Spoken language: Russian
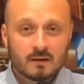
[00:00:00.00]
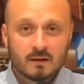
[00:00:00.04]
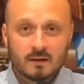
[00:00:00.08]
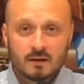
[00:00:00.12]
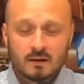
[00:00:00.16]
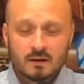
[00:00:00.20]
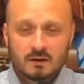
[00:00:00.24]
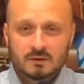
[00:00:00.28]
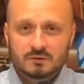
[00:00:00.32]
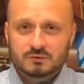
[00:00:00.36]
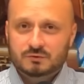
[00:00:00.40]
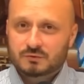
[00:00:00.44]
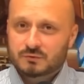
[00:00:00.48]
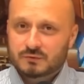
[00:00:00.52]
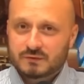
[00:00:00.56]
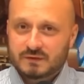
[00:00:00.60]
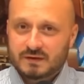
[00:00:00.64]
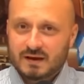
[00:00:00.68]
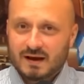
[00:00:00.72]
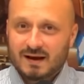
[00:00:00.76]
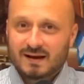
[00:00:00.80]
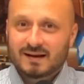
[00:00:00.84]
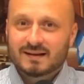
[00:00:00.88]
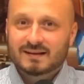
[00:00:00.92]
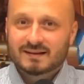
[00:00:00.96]

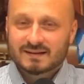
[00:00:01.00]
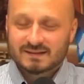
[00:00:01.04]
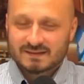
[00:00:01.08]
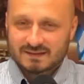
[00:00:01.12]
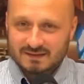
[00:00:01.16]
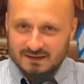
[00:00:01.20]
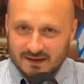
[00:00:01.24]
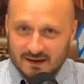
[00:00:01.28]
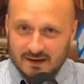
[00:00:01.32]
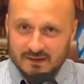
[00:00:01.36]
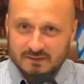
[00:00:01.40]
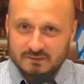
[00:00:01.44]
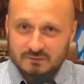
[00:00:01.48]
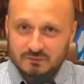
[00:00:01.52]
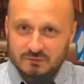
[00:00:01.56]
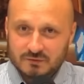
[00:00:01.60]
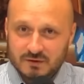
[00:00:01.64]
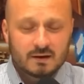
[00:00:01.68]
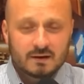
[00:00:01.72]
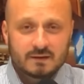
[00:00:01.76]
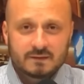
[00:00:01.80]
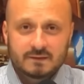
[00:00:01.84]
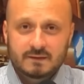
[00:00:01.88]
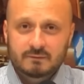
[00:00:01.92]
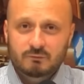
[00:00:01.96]
Друзья,
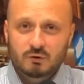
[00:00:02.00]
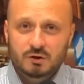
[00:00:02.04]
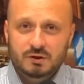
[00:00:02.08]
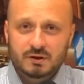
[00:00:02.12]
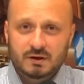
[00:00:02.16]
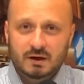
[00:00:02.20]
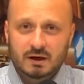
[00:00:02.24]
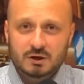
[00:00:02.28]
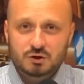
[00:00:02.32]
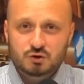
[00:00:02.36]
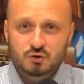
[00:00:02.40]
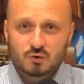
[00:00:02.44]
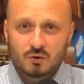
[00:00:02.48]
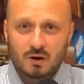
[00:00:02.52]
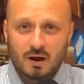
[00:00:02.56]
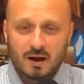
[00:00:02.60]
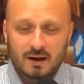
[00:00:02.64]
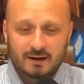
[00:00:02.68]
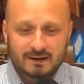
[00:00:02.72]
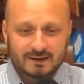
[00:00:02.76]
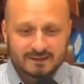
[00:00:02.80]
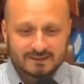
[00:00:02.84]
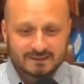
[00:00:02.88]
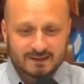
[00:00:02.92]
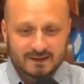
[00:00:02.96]
здравствуйте! Сегодня хочу
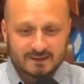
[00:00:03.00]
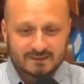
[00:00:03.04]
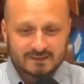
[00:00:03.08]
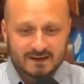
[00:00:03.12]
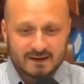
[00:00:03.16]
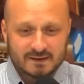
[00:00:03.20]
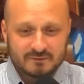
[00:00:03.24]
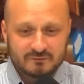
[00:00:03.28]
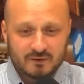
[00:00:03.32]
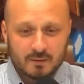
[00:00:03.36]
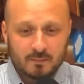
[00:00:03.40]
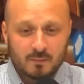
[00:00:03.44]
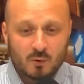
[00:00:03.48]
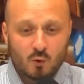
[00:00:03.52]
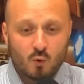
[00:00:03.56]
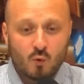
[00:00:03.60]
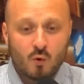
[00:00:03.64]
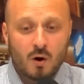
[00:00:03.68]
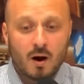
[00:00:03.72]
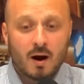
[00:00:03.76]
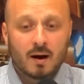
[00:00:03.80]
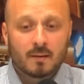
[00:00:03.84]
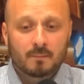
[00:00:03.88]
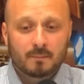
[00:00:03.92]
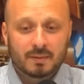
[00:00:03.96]
рассказать вам
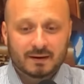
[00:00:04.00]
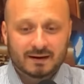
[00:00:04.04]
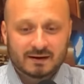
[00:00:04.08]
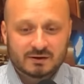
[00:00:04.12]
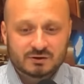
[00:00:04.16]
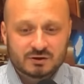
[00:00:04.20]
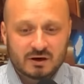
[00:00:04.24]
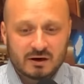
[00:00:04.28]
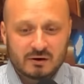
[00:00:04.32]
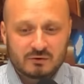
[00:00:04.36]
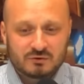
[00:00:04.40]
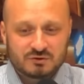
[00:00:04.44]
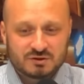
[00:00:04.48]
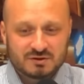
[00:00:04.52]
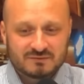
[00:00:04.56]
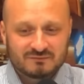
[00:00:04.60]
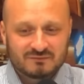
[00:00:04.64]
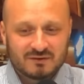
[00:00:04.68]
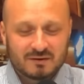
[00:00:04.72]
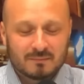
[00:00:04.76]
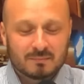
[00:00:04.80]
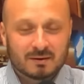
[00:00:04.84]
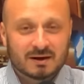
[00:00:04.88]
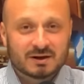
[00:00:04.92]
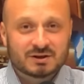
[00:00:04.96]
о поражающем
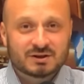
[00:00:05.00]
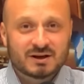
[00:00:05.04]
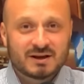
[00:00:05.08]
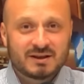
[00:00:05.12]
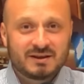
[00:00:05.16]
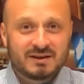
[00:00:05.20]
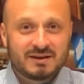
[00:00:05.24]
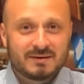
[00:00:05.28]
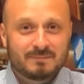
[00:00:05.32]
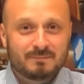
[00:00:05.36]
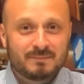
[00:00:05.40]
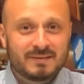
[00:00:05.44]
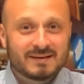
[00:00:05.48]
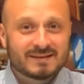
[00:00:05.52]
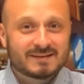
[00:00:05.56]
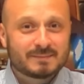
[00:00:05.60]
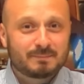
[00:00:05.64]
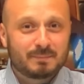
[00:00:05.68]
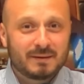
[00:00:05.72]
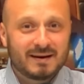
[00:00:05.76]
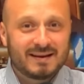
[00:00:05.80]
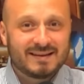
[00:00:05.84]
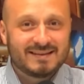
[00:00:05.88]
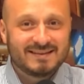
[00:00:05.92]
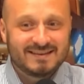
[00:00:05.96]
воображении
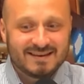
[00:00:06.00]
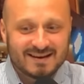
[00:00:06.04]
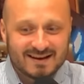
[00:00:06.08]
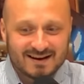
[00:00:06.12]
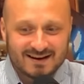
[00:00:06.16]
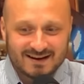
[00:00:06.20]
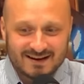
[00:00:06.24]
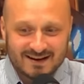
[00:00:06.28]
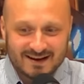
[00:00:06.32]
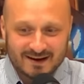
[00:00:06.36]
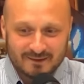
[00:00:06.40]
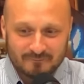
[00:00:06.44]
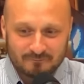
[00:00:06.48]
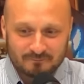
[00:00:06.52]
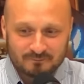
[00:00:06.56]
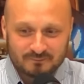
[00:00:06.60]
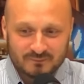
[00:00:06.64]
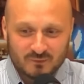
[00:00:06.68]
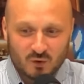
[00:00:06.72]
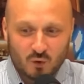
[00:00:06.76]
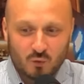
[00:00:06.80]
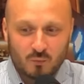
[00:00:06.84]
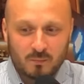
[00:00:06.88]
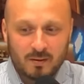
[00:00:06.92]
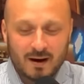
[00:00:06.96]
беспределе,
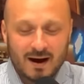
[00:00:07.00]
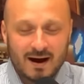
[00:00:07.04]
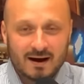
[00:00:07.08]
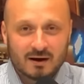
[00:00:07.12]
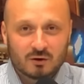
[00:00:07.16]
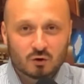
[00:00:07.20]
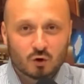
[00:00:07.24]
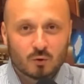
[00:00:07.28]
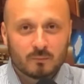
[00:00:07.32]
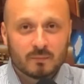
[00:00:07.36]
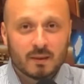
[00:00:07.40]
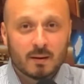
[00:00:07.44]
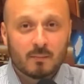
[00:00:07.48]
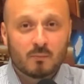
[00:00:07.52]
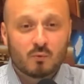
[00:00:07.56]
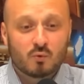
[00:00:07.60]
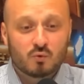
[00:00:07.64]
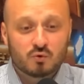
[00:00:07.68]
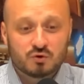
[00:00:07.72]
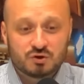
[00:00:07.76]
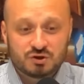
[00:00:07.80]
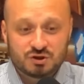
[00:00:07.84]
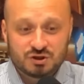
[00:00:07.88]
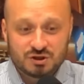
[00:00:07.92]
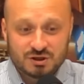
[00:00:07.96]
об огромном
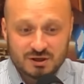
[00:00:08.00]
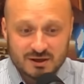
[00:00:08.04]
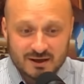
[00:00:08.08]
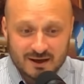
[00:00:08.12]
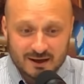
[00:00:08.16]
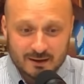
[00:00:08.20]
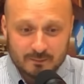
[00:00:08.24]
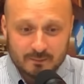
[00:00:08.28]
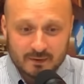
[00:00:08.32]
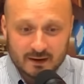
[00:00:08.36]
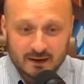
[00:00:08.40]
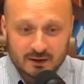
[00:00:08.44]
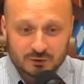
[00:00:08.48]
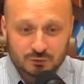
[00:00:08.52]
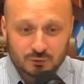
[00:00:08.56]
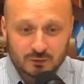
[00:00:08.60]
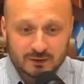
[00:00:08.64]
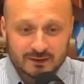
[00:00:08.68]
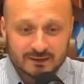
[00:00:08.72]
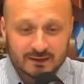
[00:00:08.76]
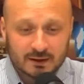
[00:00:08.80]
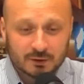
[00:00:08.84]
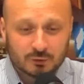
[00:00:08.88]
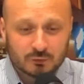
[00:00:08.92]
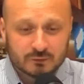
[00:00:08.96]
ущербе,
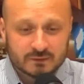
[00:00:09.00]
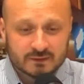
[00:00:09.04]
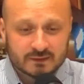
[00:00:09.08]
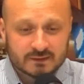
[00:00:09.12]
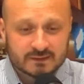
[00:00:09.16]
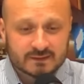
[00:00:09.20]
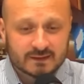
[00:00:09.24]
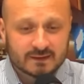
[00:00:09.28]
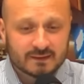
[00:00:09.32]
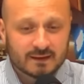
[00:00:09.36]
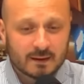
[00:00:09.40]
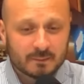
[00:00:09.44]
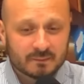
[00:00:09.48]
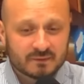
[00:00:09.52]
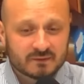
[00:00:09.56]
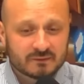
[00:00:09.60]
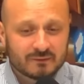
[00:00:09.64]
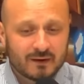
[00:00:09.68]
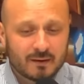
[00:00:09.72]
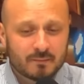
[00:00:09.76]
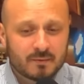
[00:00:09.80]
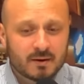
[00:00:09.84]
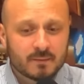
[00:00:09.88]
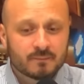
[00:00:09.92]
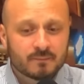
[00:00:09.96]
который наносится нам с
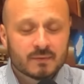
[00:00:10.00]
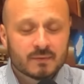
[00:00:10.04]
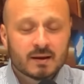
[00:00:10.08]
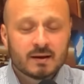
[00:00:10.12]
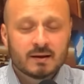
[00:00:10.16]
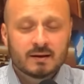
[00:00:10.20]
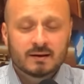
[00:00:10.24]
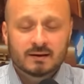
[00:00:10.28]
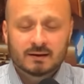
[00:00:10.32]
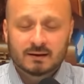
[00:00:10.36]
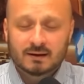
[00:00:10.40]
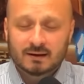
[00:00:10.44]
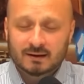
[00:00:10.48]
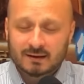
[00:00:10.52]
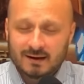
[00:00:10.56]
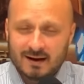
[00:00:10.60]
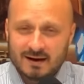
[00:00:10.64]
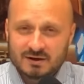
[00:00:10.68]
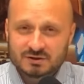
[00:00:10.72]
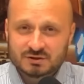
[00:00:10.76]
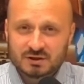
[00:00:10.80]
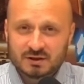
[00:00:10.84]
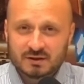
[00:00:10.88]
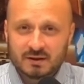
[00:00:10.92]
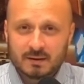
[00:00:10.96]
вами,
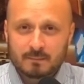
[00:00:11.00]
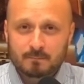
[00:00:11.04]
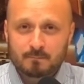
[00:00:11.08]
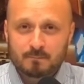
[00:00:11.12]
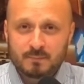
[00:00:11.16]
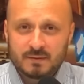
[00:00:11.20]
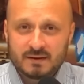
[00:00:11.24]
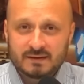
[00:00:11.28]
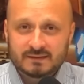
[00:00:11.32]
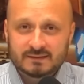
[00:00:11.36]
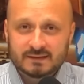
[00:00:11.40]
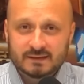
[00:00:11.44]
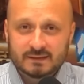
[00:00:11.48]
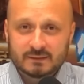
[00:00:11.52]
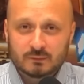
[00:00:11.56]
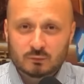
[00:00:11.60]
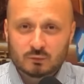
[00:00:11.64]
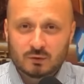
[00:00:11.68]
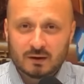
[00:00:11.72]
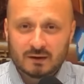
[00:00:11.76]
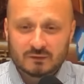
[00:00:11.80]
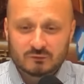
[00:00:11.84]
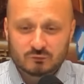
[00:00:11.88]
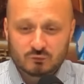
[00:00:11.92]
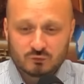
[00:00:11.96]
гражданам, бизнесу,
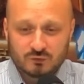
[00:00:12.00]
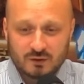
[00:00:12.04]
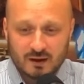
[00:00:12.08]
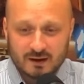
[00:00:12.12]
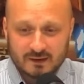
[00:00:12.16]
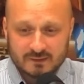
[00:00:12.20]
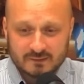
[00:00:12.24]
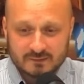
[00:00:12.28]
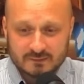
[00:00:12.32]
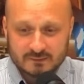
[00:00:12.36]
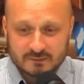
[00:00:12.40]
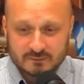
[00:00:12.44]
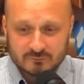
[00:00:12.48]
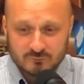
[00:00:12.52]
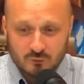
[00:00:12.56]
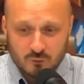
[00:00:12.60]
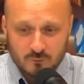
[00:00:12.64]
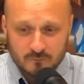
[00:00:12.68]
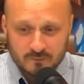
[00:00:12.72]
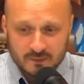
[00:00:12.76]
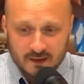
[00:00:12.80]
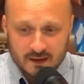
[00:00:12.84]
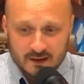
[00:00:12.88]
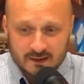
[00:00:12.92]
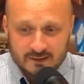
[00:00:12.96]
государству,
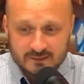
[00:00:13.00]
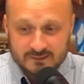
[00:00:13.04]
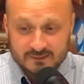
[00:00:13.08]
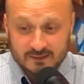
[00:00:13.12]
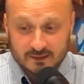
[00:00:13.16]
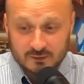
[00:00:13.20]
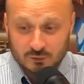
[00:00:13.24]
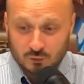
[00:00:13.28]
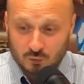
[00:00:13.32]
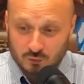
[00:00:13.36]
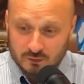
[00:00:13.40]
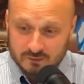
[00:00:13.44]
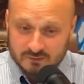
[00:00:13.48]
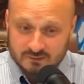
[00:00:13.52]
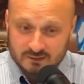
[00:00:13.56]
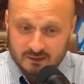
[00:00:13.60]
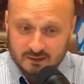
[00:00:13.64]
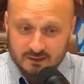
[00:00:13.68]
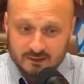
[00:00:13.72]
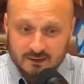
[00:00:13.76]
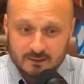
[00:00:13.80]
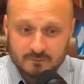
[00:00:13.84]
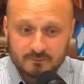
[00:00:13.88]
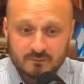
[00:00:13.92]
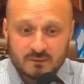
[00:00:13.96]
с одной
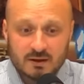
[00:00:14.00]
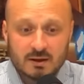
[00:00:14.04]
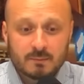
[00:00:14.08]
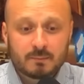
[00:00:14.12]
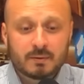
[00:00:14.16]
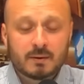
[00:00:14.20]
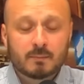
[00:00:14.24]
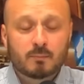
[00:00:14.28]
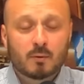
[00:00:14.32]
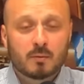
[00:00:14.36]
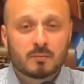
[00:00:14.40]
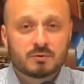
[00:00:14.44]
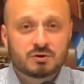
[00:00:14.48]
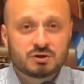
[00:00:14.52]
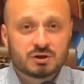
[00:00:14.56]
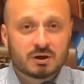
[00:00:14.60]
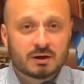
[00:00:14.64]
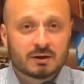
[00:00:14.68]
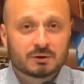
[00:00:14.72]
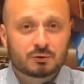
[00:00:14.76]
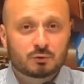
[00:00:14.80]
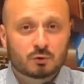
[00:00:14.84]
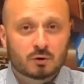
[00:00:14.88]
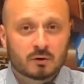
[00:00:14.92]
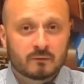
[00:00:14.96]
стороны, и при помощи
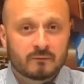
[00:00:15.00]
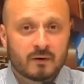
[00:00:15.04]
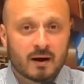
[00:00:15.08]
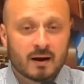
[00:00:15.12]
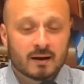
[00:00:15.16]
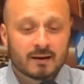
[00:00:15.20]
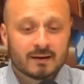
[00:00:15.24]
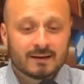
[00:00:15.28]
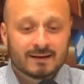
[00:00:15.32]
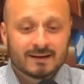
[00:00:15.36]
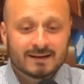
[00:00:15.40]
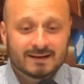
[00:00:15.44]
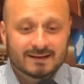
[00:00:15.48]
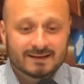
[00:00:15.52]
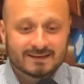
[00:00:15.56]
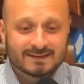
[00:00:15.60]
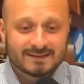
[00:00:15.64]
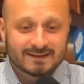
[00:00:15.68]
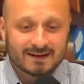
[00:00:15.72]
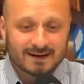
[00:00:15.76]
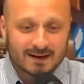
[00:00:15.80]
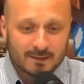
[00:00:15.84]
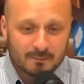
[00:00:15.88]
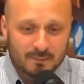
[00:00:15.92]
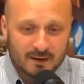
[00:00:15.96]
которого
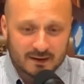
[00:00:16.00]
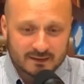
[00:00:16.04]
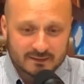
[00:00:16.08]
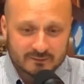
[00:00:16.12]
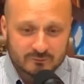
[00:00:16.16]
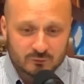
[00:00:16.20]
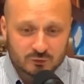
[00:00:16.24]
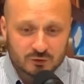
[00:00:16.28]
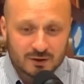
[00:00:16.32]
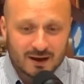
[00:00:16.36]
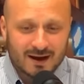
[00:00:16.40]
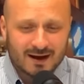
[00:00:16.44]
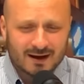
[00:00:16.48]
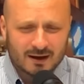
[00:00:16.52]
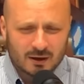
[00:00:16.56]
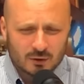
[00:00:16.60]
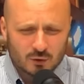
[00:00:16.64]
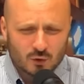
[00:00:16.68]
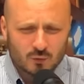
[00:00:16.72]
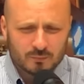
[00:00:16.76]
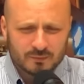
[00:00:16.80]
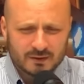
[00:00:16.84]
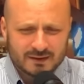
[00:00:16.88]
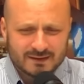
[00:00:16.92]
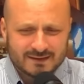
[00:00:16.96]
зарабатывают
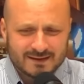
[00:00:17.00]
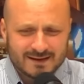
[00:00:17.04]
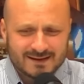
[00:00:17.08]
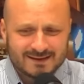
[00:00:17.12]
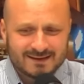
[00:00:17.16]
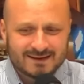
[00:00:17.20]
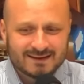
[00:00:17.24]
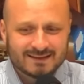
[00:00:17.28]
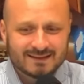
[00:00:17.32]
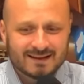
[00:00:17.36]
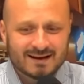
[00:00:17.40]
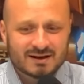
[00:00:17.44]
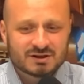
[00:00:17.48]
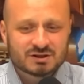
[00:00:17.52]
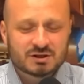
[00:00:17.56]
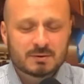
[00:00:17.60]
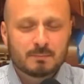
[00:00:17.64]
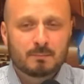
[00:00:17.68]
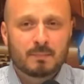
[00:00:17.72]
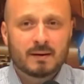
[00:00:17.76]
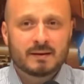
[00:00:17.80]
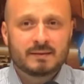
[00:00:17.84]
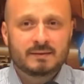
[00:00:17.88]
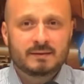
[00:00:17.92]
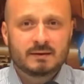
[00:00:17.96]
огромные деньги наши
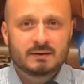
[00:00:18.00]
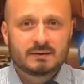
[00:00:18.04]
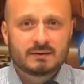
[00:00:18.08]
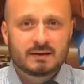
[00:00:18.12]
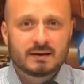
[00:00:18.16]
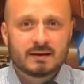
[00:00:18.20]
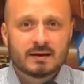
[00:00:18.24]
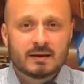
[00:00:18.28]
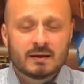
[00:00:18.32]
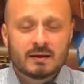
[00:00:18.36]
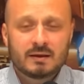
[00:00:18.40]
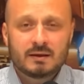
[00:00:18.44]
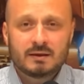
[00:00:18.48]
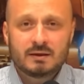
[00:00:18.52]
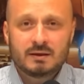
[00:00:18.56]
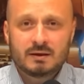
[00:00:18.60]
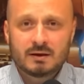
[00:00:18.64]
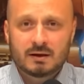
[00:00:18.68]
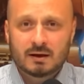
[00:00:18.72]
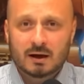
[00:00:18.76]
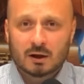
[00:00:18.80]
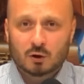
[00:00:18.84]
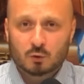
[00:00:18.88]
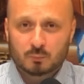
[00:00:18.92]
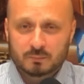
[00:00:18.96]
бандиты и
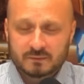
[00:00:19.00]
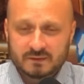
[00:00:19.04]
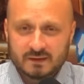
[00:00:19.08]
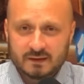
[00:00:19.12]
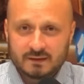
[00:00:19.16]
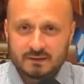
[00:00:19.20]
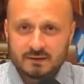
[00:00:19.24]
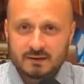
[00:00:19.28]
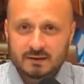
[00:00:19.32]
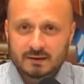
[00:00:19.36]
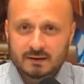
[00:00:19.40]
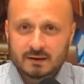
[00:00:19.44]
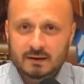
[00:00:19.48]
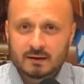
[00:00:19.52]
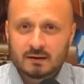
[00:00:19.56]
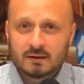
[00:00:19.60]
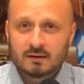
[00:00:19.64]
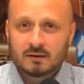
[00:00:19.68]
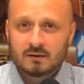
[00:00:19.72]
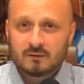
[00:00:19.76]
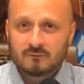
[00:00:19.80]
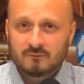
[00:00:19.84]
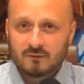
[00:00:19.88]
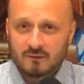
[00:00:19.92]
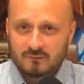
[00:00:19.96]
коррупционеры
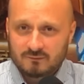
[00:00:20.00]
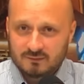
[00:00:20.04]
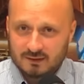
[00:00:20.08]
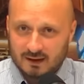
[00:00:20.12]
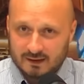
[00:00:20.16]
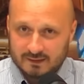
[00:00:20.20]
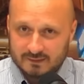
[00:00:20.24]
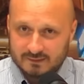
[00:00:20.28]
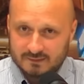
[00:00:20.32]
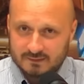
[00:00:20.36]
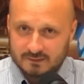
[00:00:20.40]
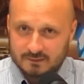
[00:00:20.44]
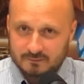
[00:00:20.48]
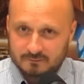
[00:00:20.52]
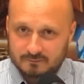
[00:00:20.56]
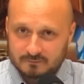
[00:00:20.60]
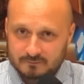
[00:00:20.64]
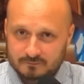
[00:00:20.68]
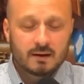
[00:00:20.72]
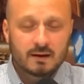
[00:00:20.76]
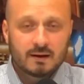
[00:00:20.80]
во власти.